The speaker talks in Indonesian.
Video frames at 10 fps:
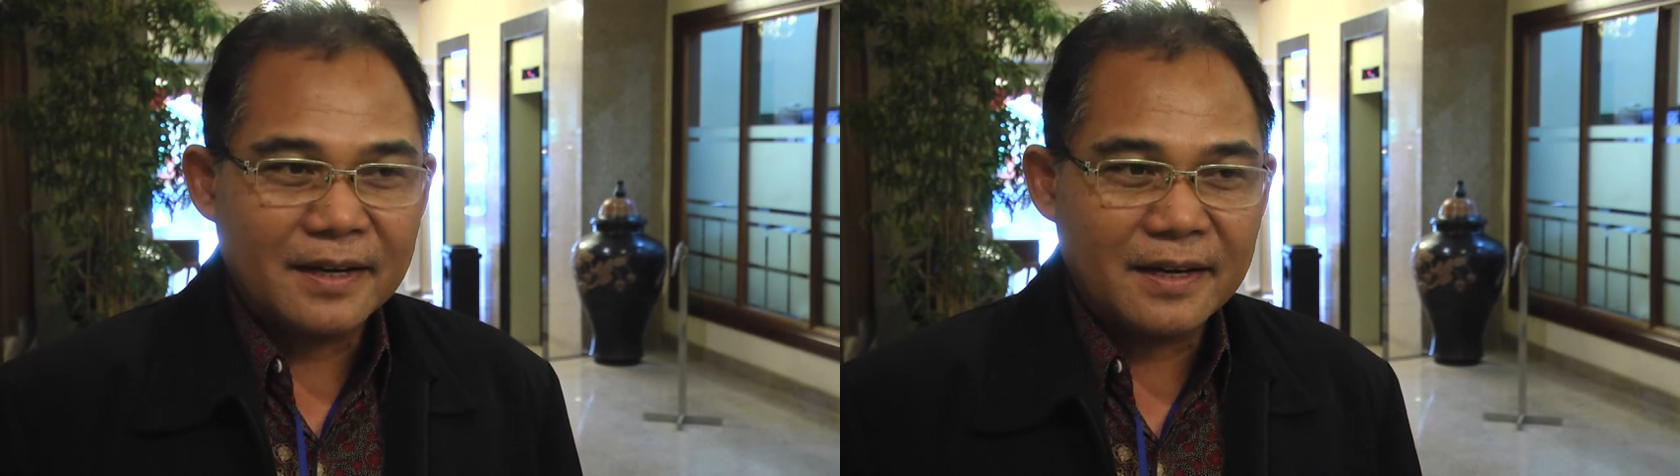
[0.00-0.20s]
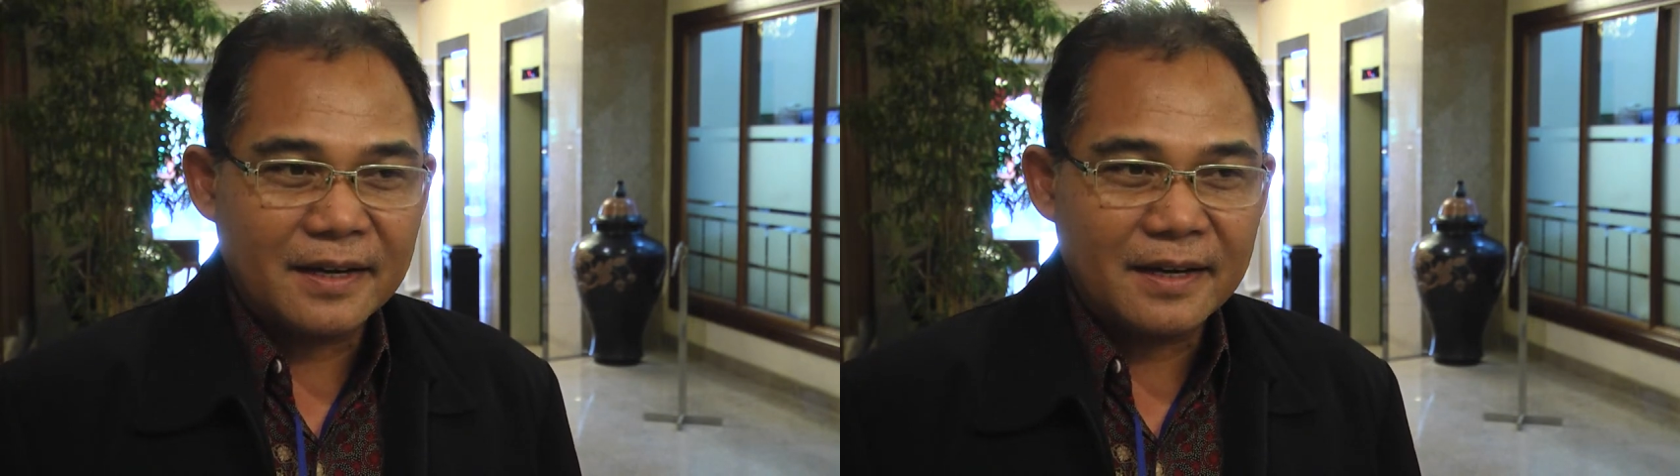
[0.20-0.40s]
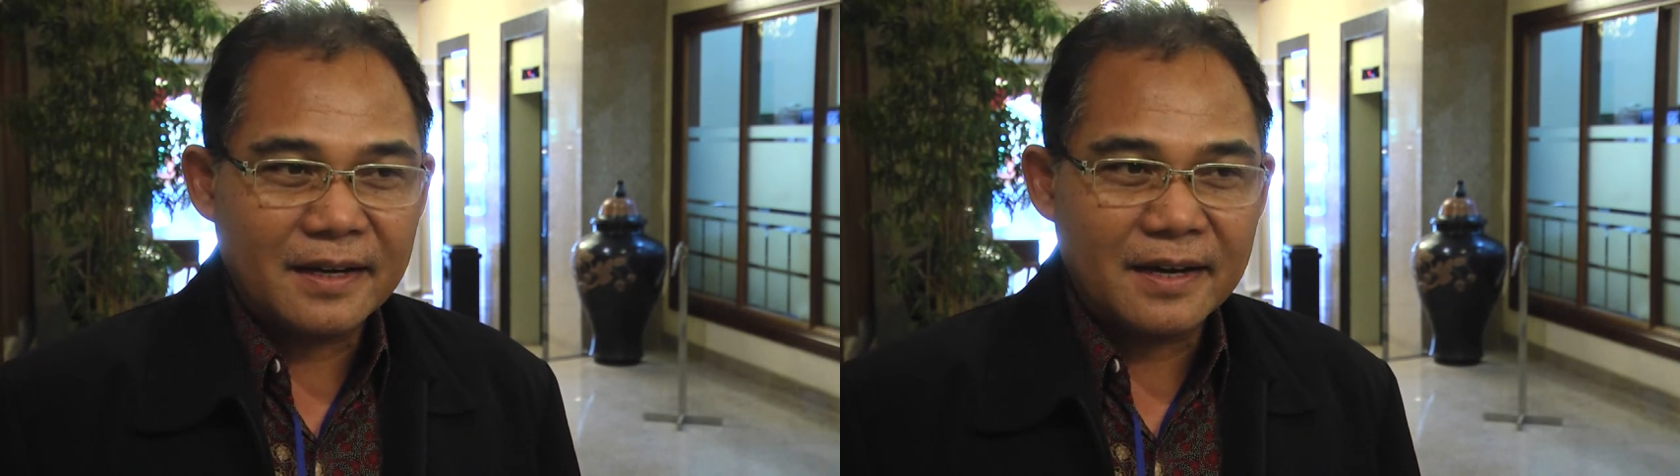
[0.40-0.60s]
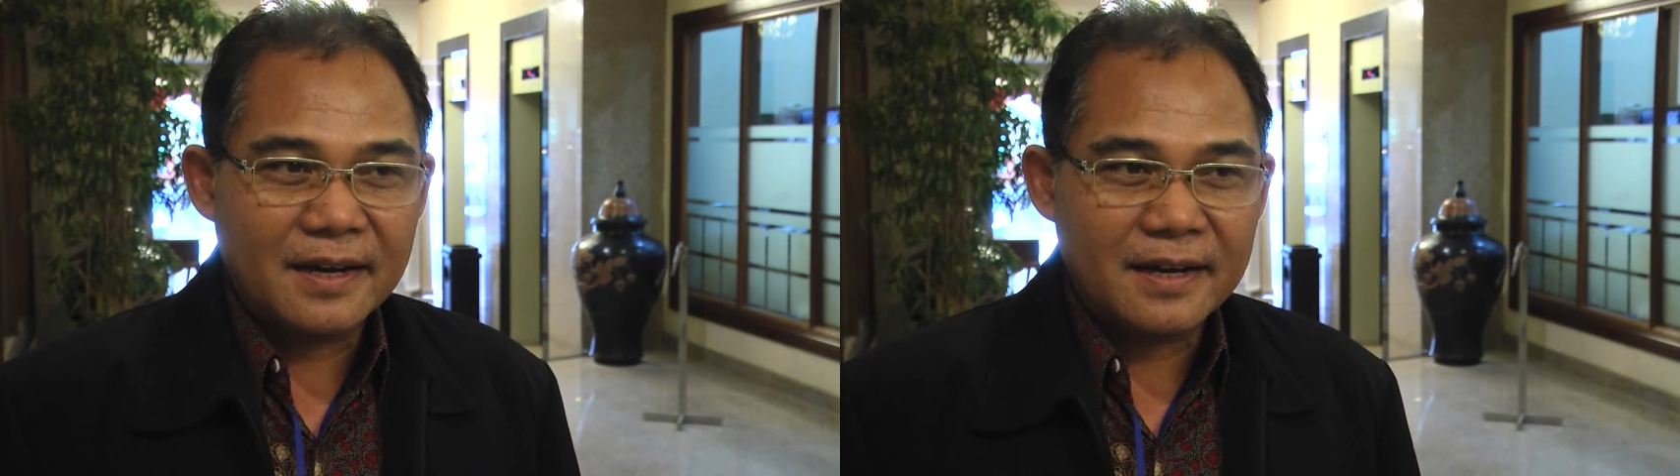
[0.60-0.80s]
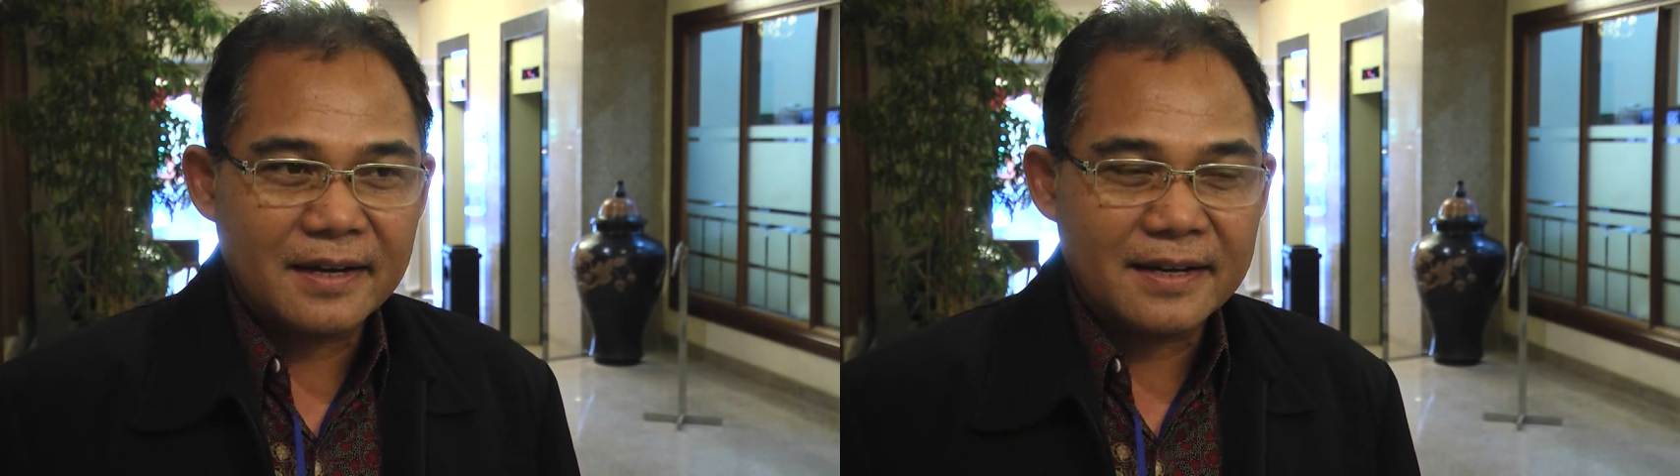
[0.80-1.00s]

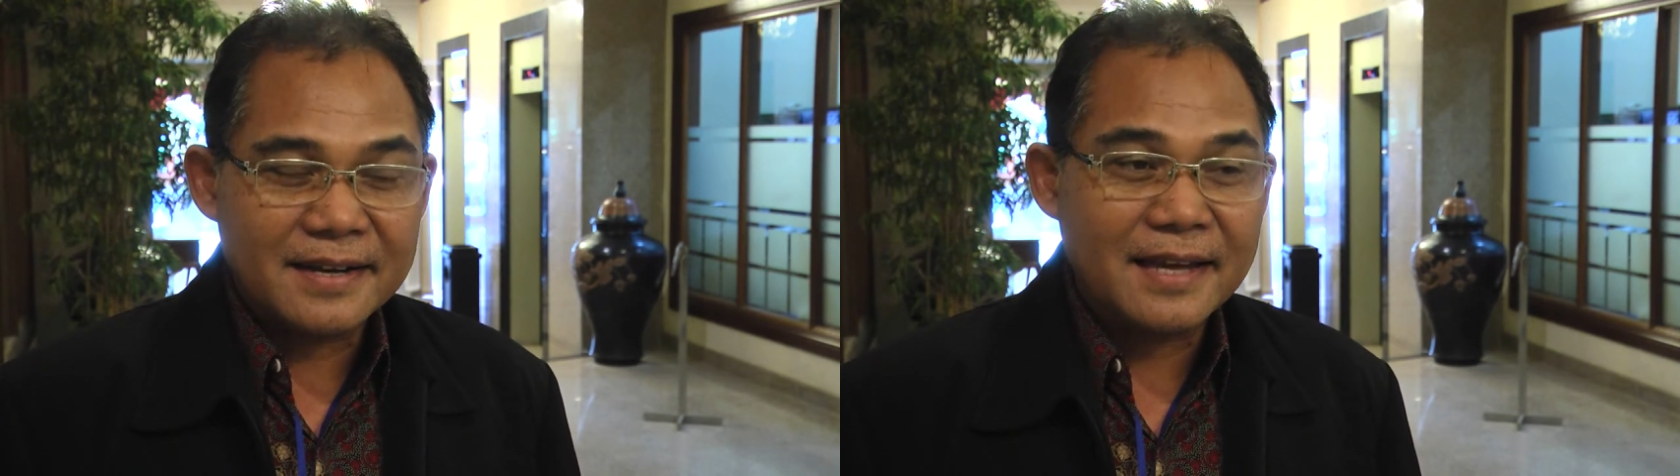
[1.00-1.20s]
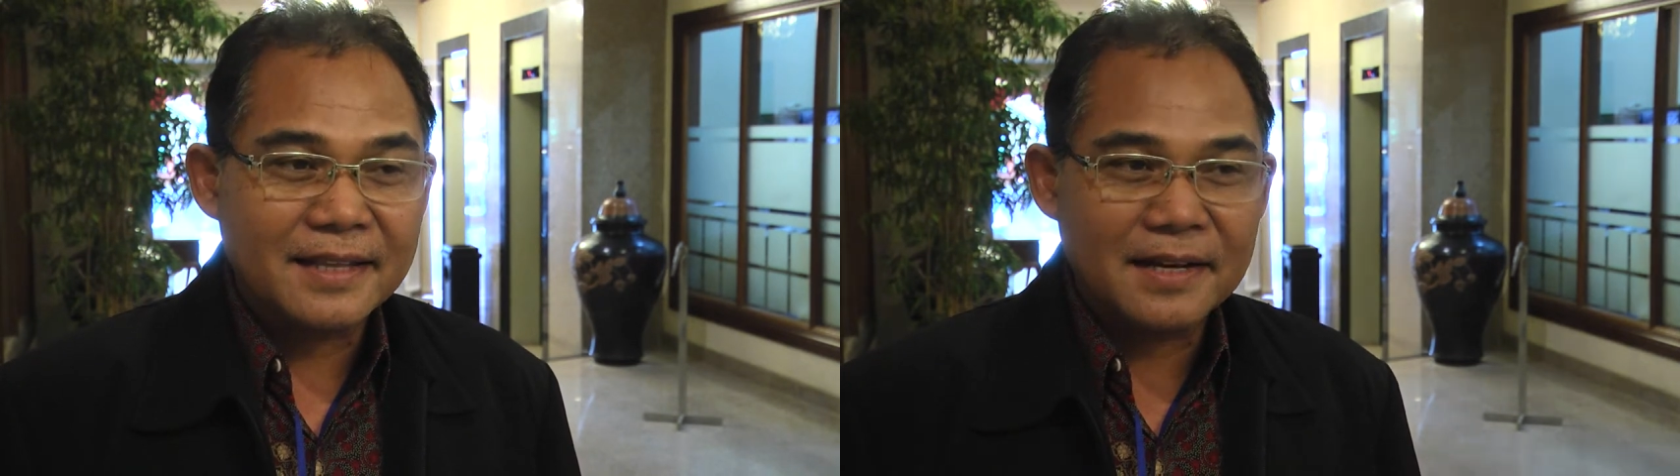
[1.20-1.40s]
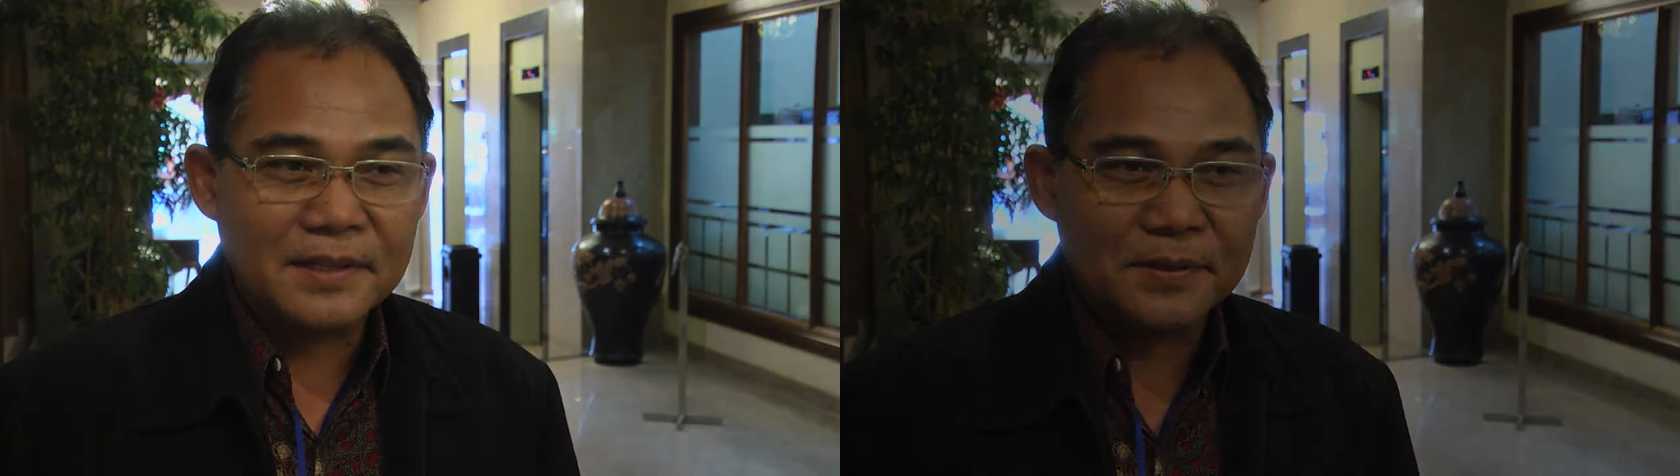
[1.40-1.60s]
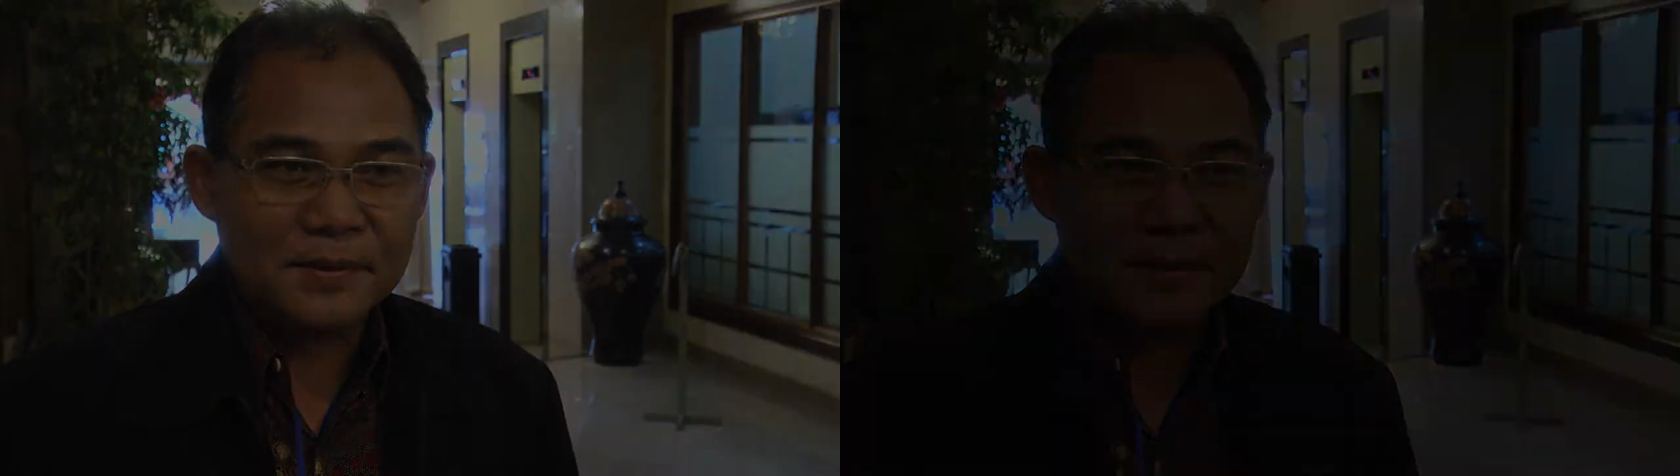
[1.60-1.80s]
uh, kegiatan itu.